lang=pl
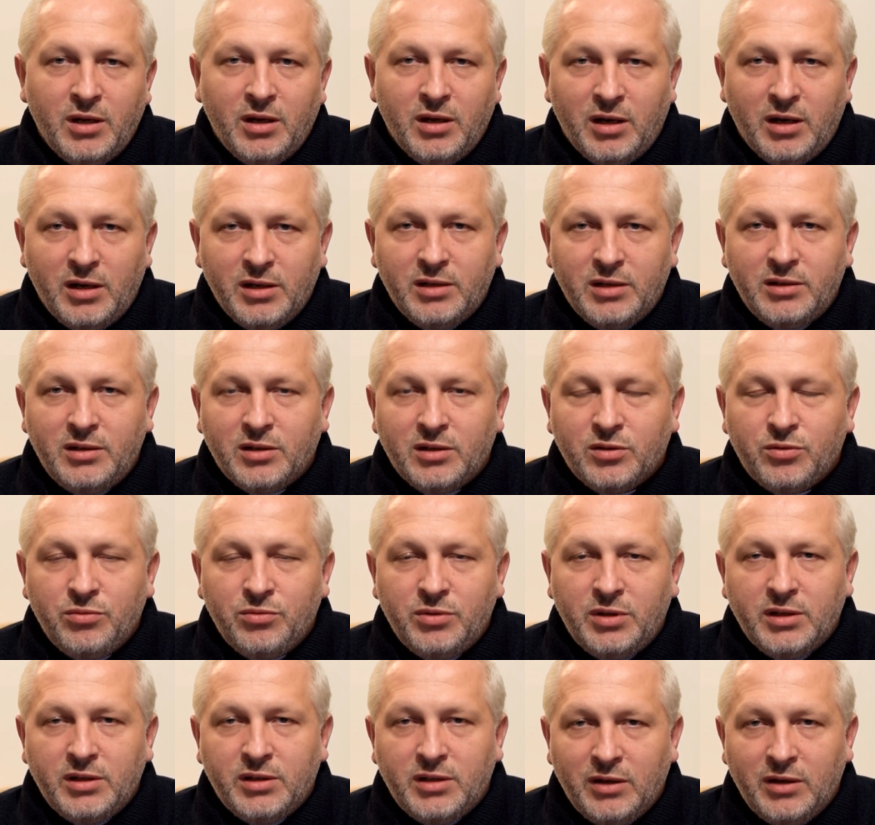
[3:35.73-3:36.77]
A jednak
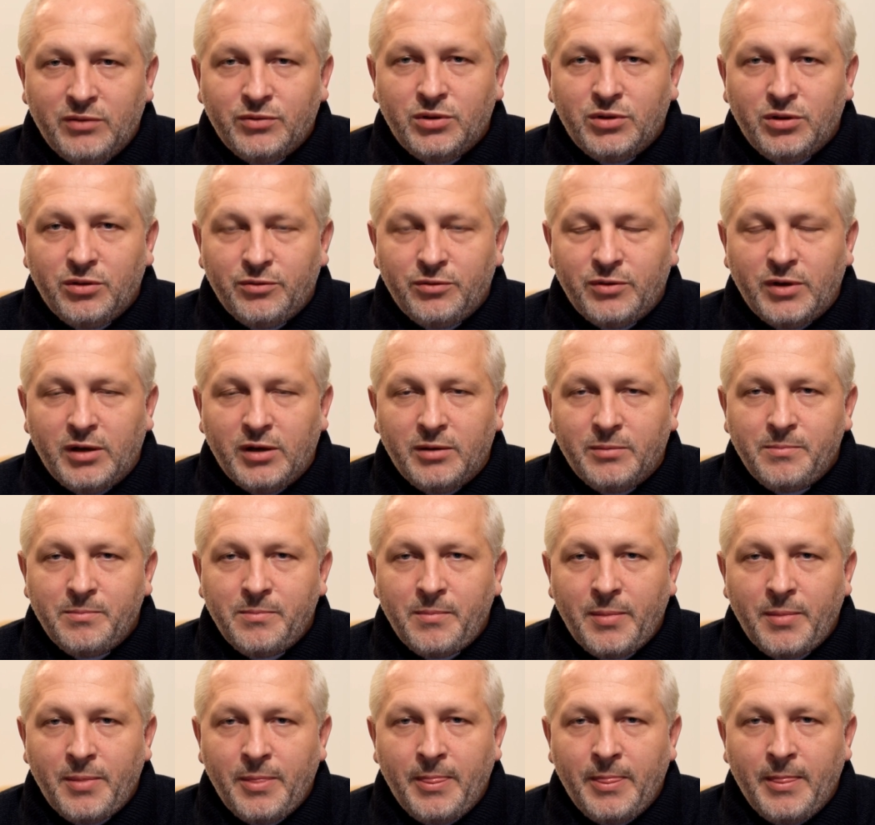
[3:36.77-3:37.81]
tutaj ta wdowa
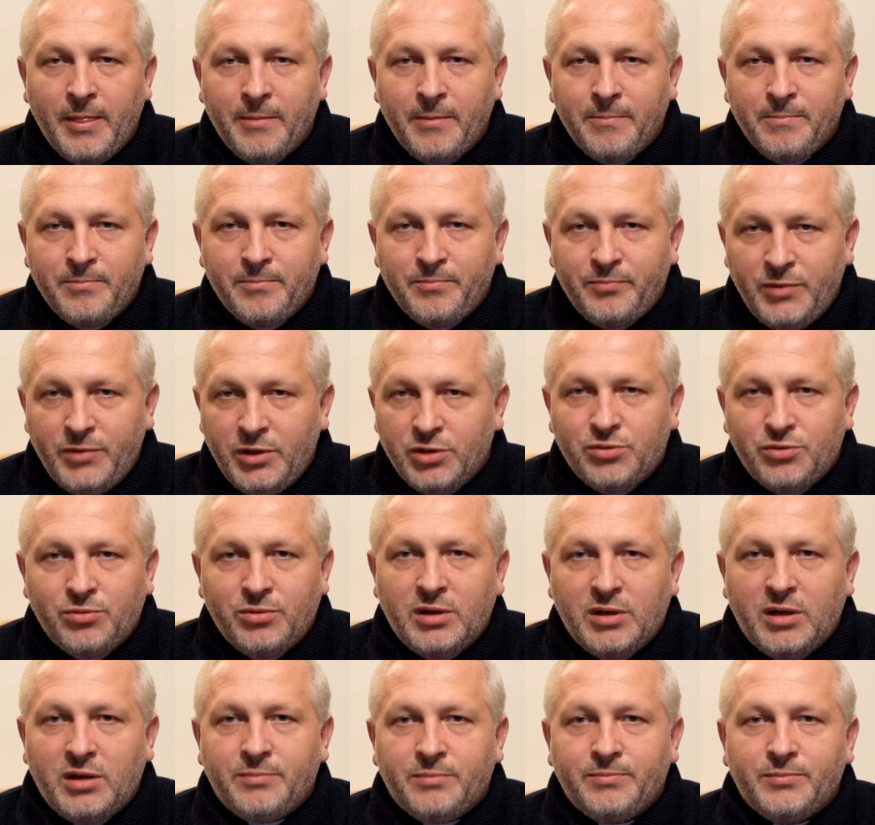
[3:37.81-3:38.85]
nie
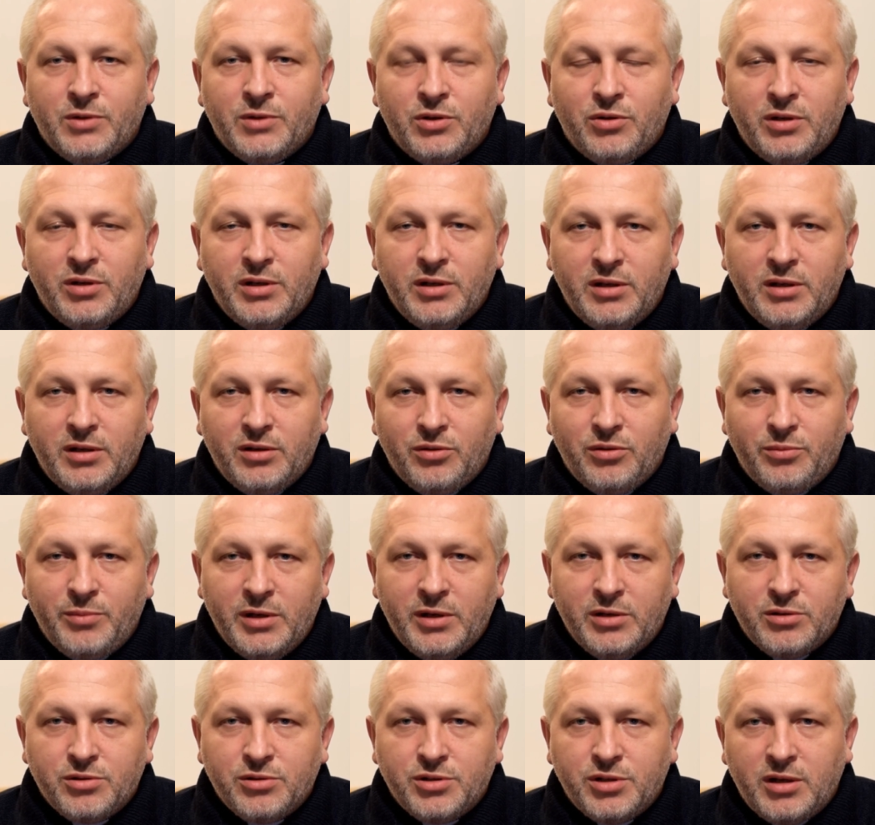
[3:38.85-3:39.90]
szuka kolejnego
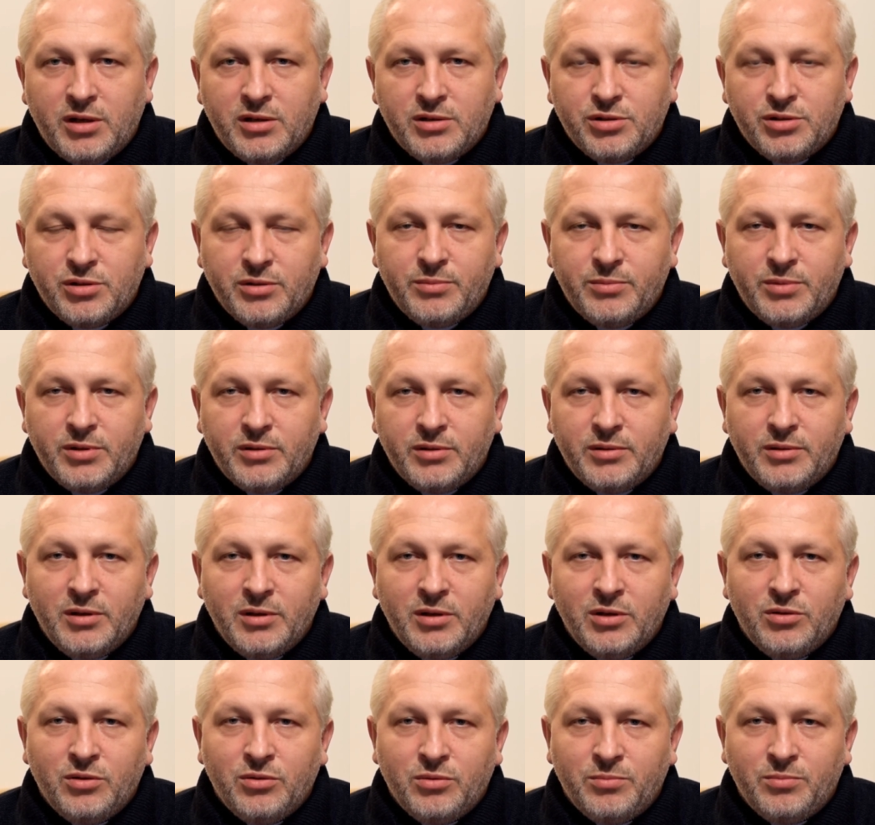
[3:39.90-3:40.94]
męża, żeby
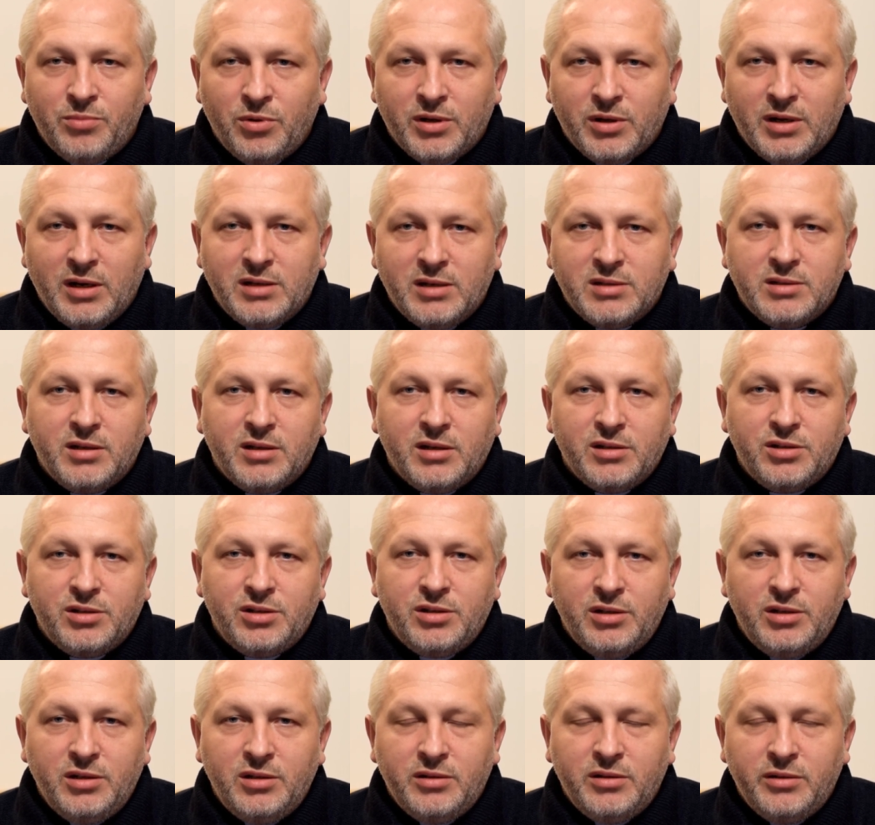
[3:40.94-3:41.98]
pokazać
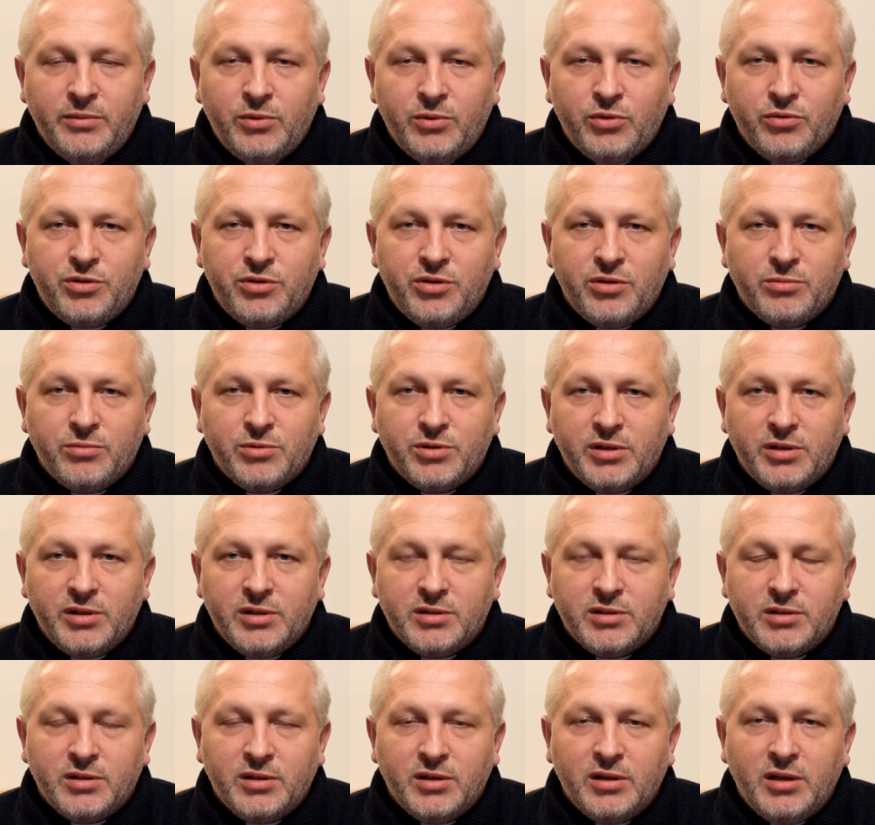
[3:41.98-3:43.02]
innym ludziom, że
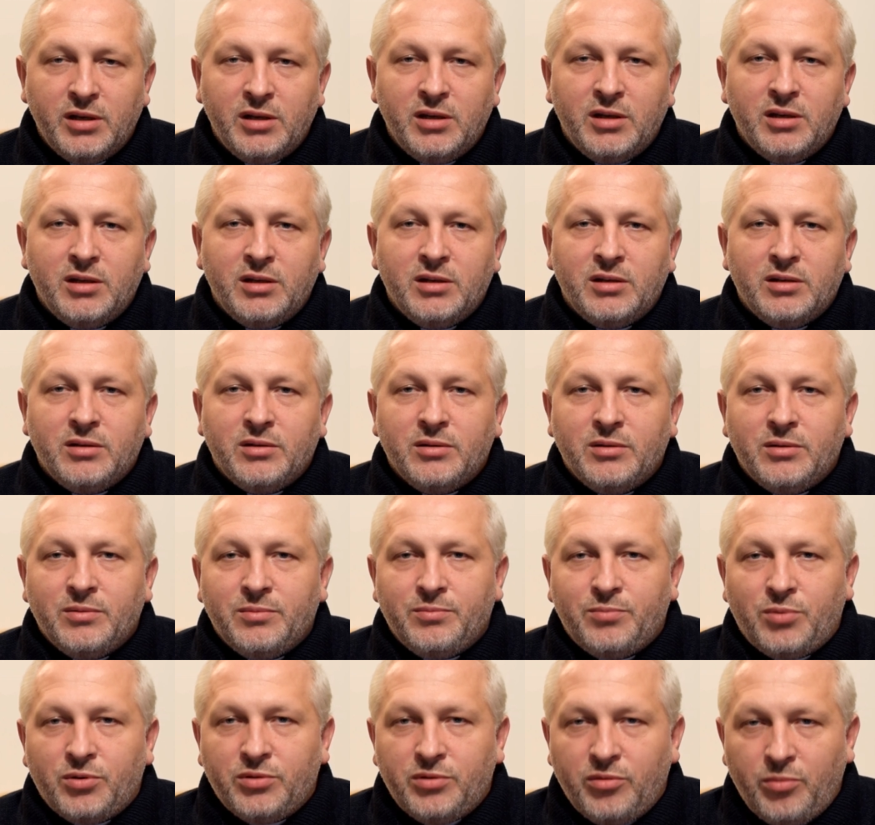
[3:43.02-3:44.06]
jest e,
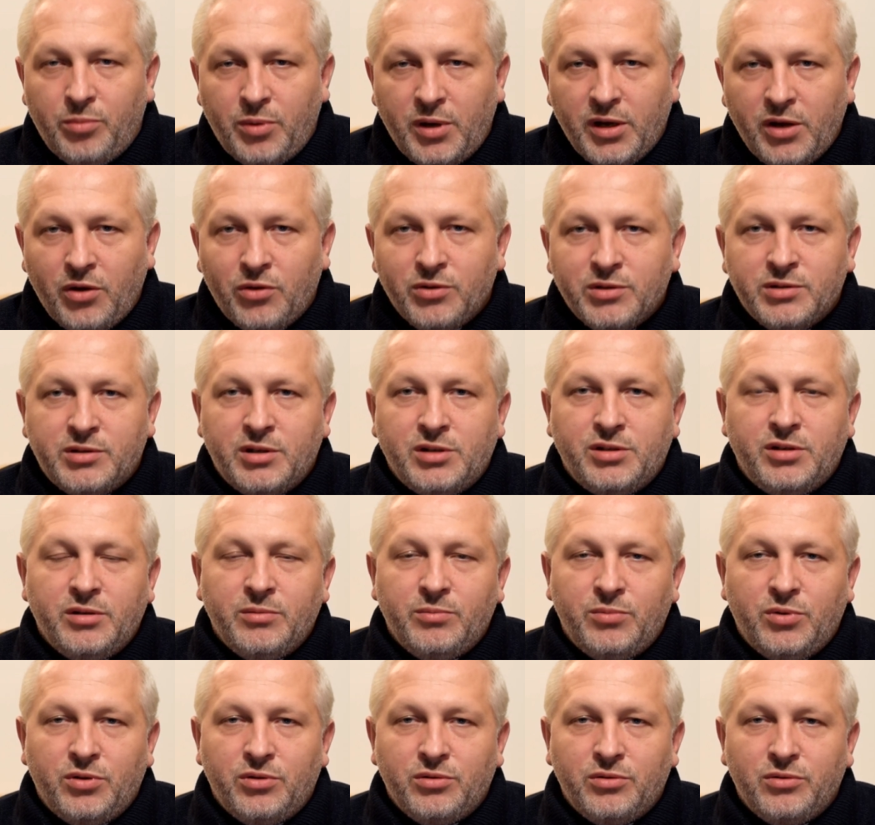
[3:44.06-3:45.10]
podobająca się
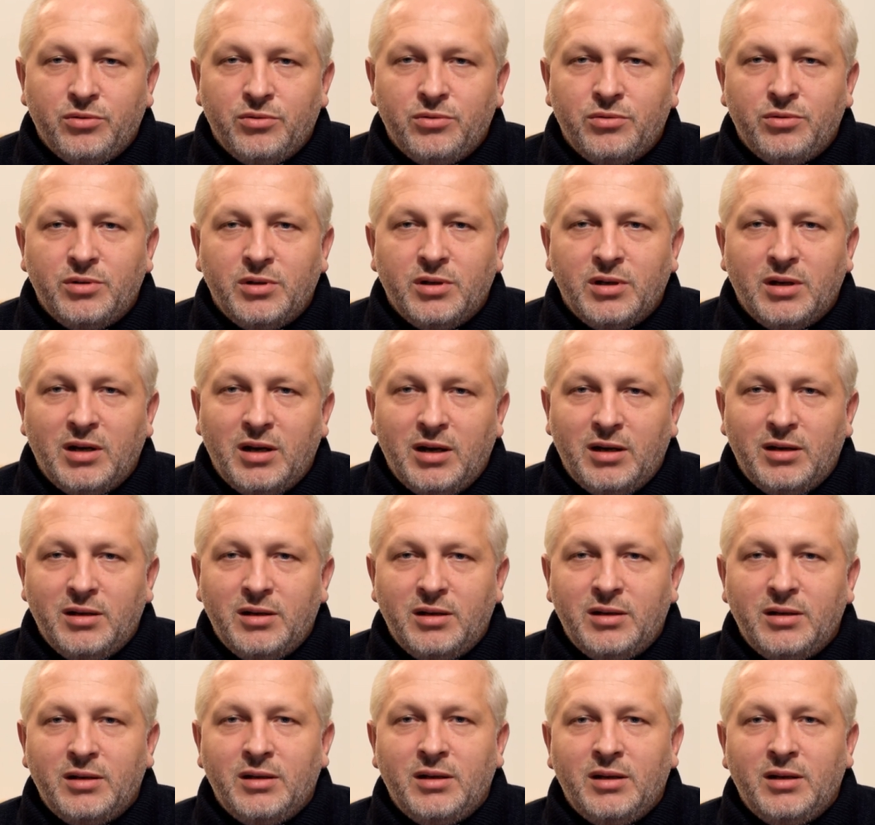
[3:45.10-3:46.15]
Bogu, ale